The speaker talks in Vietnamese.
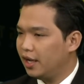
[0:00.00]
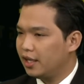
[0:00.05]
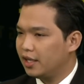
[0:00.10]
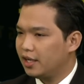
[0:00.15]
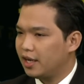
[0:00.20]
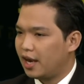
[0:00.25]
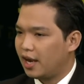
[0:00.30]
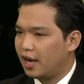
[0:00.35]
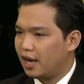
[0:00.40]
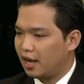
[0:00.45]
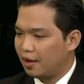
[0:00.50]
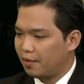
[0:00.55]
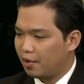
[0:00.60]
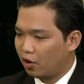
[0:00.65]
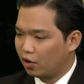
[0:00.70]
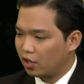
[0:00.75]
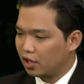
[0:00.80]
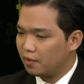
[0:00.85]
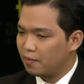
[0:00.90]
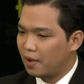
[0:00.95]
thứ hai là giai
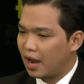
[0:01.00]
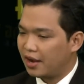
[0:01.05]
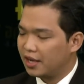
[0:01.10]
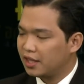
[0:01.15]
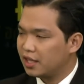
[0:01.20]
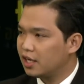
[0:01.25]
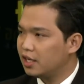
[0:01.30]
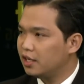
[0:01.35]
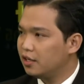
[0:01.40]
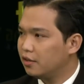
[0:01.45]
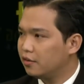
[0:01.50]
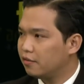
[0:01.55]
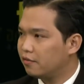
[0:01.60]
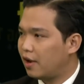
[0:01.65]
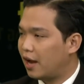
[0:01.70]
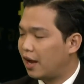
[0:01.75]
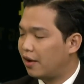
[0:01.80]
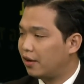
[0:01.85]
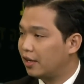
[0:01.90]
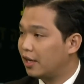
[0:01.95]
đoạn thứ ba thứ tư
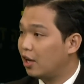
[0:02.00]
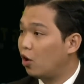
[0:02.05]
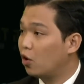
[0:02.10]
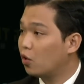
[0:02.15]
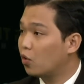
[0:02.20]
và giai đoạn